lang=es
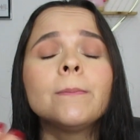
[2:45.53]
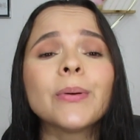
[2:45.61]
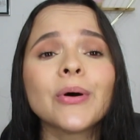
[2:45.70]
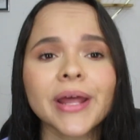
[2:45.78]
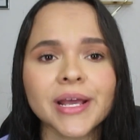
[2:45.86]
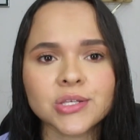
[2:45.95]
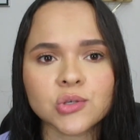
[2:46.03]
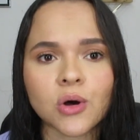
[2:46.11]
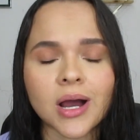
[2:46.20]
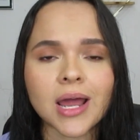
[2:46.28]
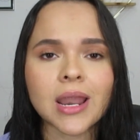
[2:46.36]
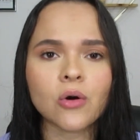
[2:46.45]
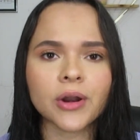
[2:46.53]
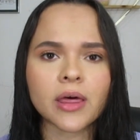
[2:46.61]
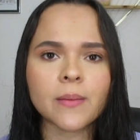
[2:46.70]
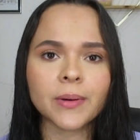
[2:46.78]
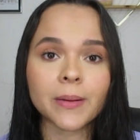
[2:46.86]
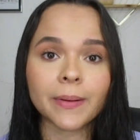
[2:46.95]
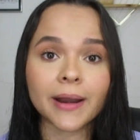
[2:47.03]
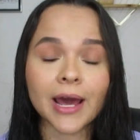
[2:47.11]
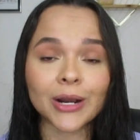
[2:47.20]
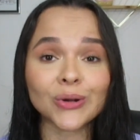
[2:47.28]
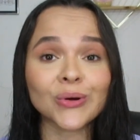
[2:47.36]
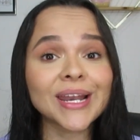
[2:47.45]
Por eso a la hora de
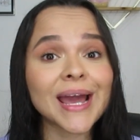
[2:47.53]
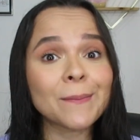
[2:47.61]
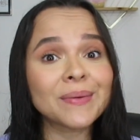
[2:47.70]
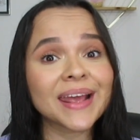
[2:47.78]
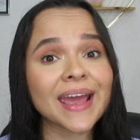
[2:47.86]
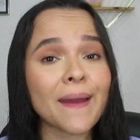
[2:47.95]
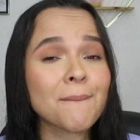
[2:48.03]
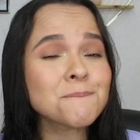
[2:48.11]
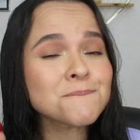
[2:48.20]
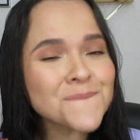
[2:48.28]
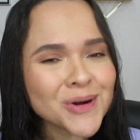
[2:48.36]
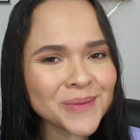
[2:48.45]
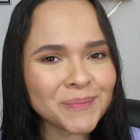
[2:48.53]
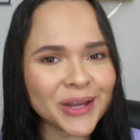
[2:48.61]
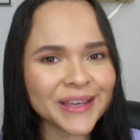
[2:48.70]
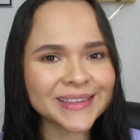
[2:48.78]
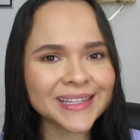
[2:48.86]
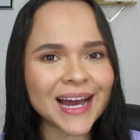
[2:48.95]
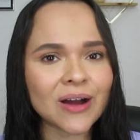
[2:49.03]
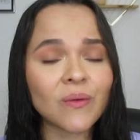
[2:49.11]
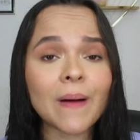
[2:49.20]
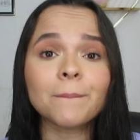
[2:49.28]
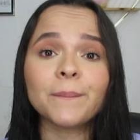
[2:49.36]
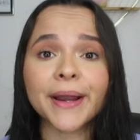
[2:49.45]
prepararlo le apliqué muy poquita
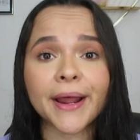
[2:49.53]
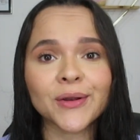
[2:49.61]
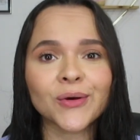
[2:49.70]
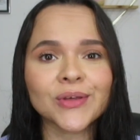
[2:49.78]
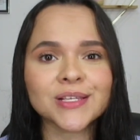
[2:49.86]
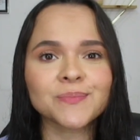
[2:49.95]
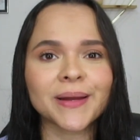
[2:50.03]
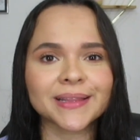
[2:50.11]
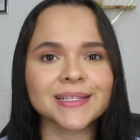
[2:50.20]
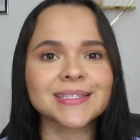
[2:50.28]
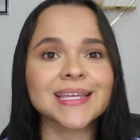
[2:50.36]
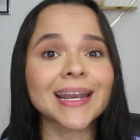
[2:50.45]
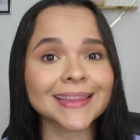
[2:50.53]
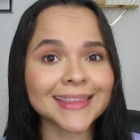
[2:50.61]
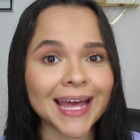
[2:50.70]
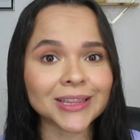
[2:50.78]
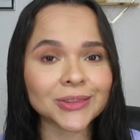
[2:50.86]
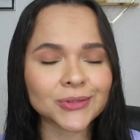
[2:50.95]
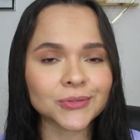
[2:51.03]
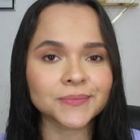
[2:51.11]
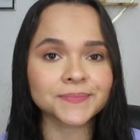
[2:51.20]
agua para no desperdiciar tanto.